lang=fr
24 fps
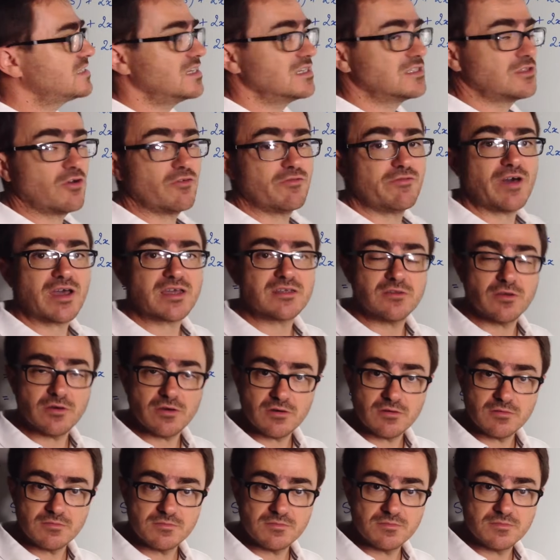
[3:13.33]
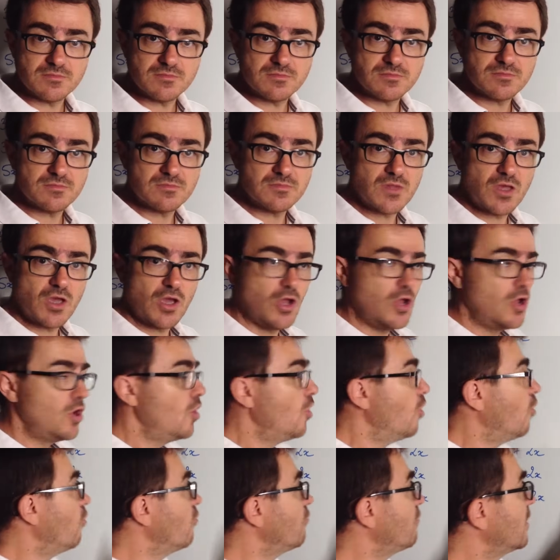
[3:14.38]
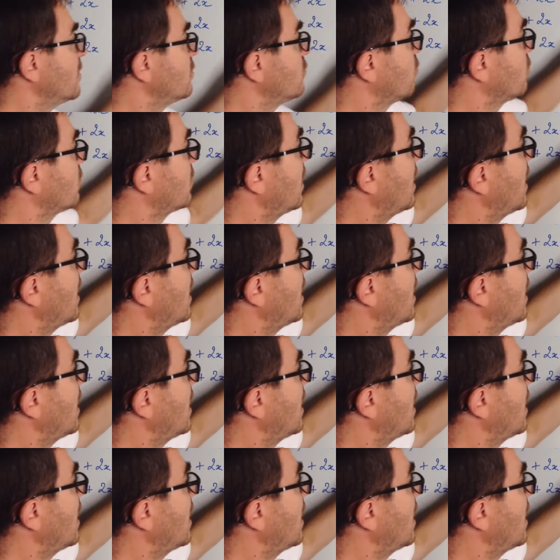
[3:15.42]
qui est en facteur. On va donc